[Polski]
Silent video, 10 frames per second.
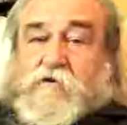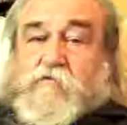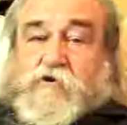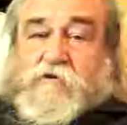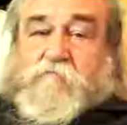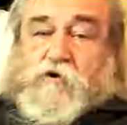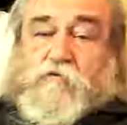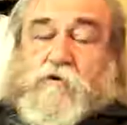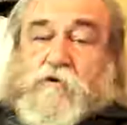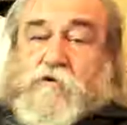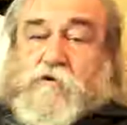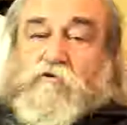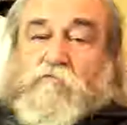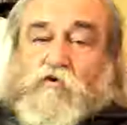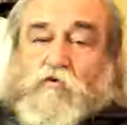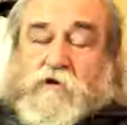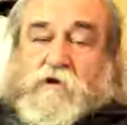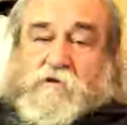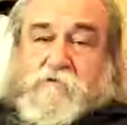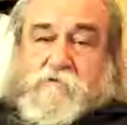Potem był y,
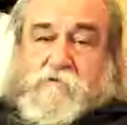Gomułka,